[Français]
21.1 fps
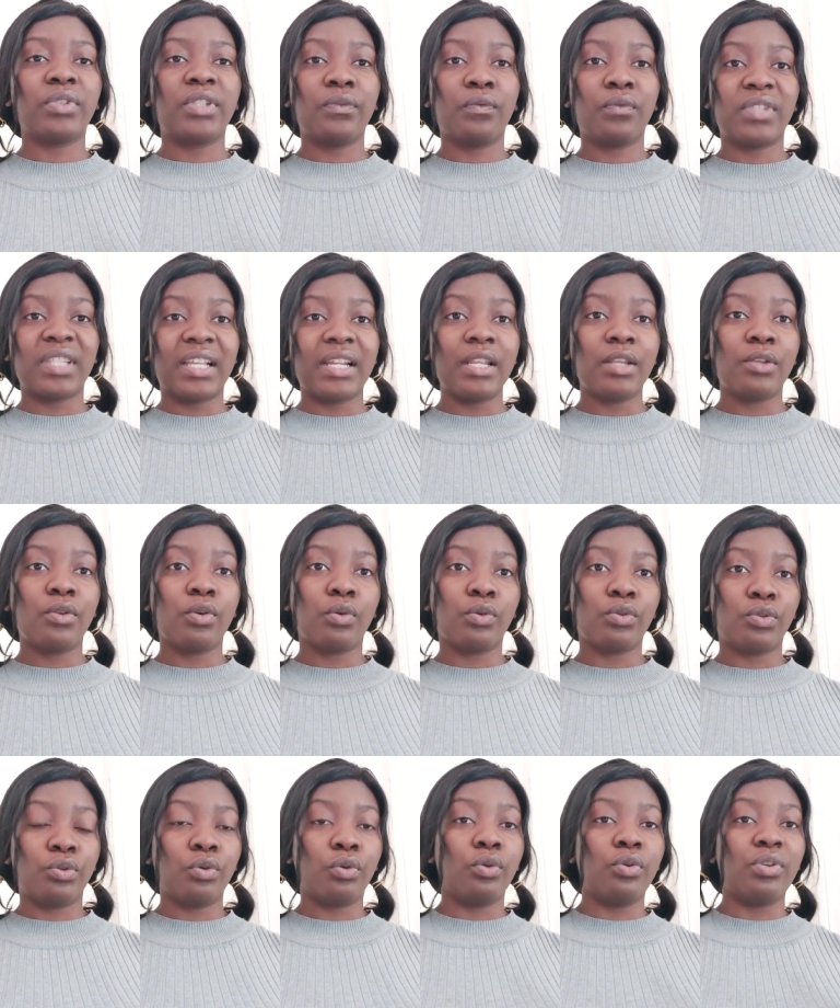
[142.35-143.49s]
si vous allez donc
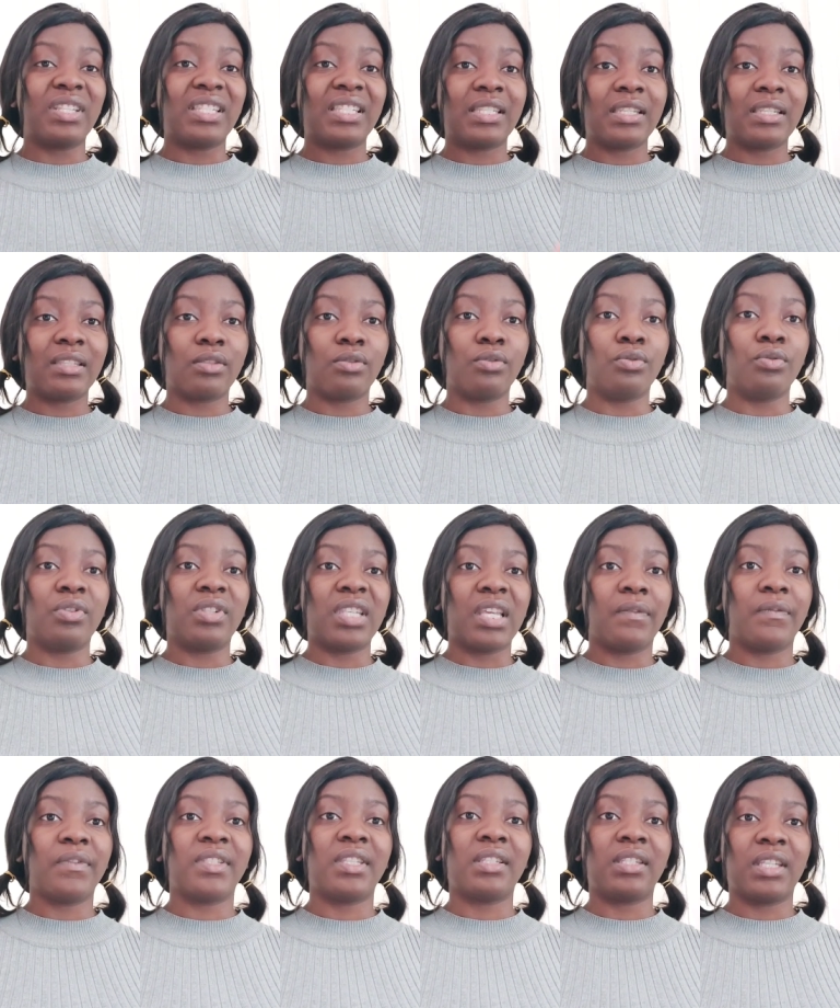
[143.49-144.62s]
sur le site du
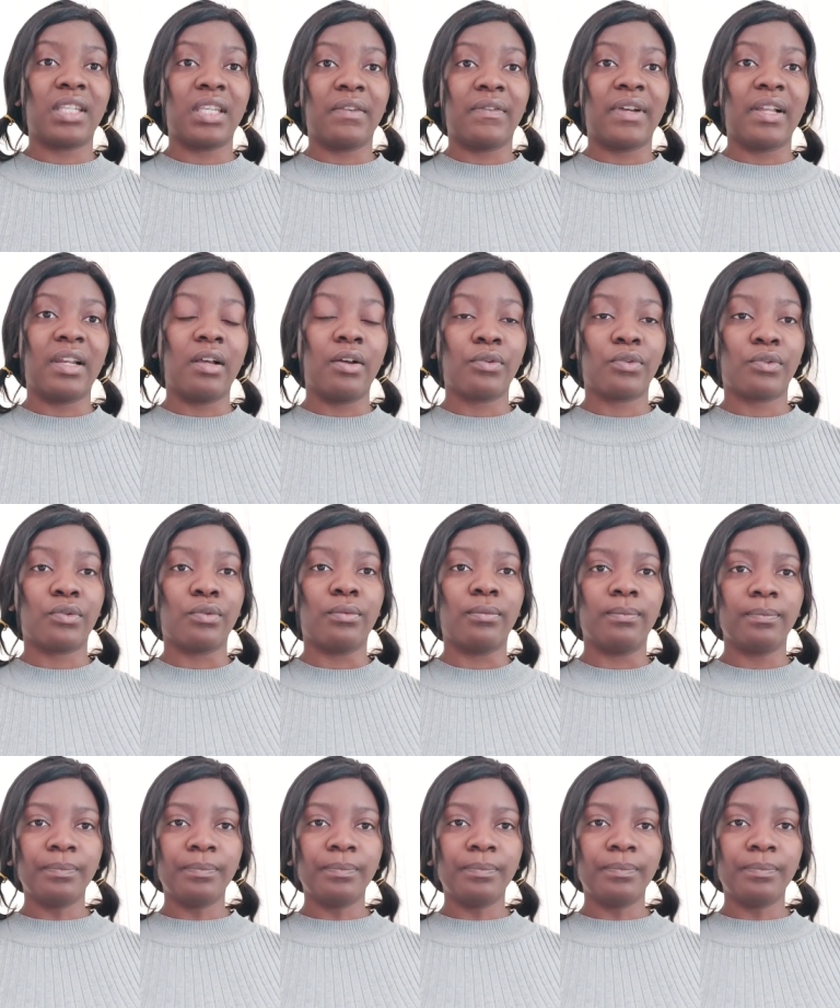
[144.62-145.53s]
service des équivalences,